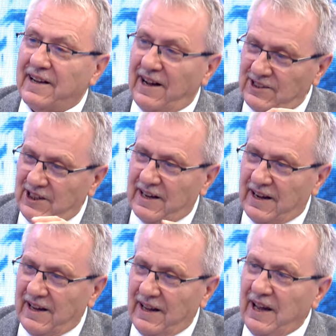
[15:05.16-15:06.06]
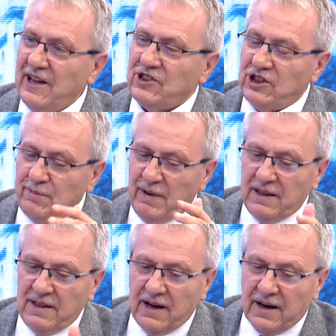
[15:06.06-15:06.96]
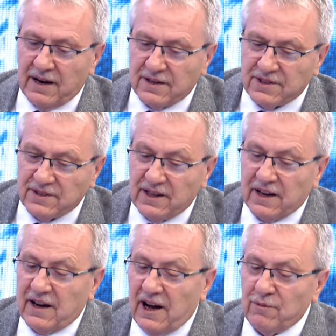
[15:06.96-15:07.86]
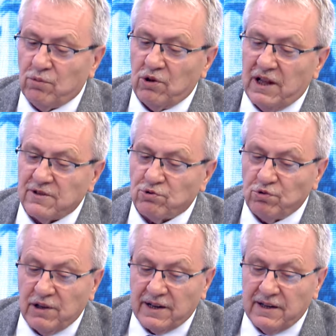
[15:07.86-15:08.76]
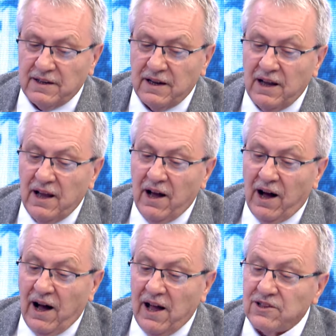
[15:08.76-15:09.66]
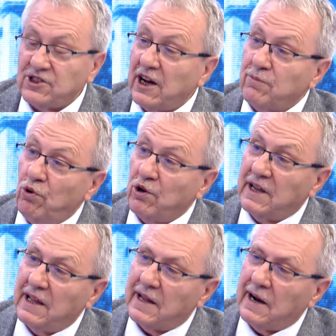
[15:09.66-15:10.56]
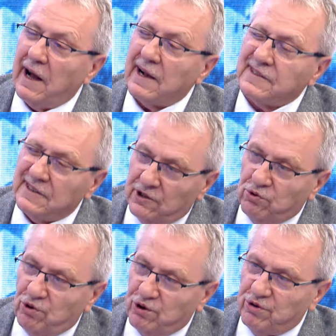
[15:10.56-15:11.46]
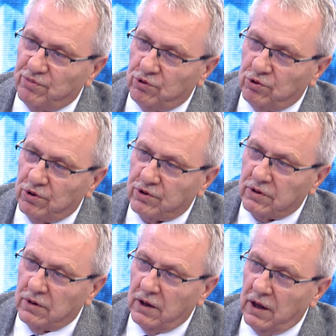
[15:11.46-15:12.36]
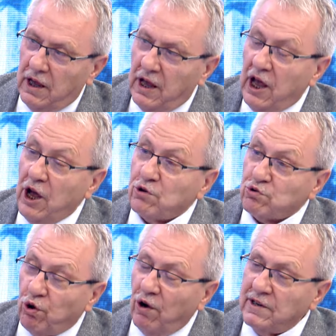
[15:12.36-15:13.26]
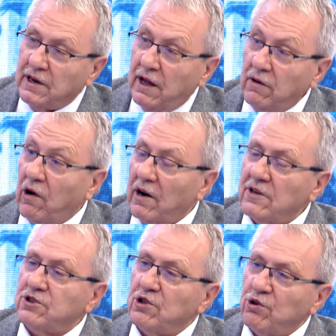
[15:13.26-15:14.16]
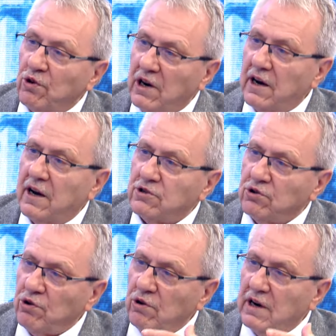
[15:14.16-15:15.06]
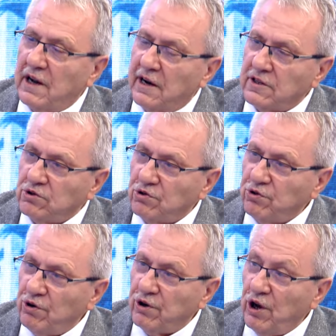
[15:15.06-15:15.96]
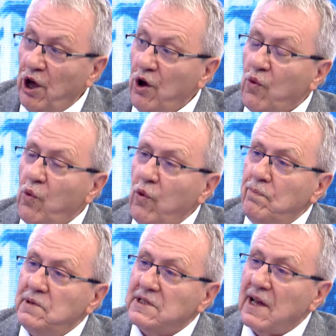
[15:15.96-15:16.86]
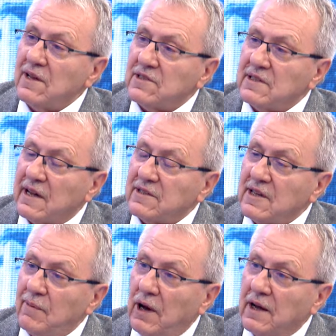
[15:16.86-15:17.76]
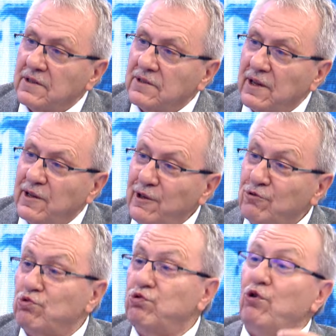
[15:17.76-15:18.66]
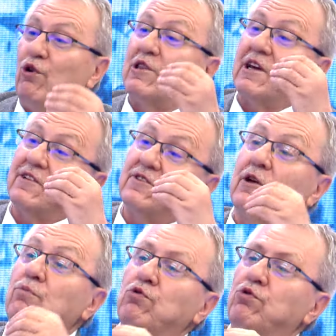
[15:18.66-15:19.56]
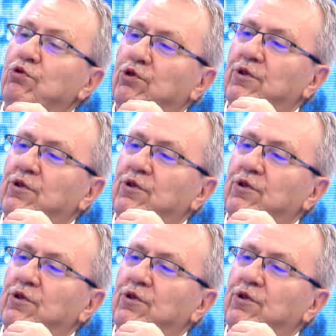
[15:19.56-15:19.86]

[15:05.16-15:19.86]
kaçarak çimenler arasında kaybolan suların alçak bölgelere aktığını gördüm diyor. Sonra araştırıyor, araştırıyor, araştırıyor. O Bizanslar zamanındaki su yollarında buluyor.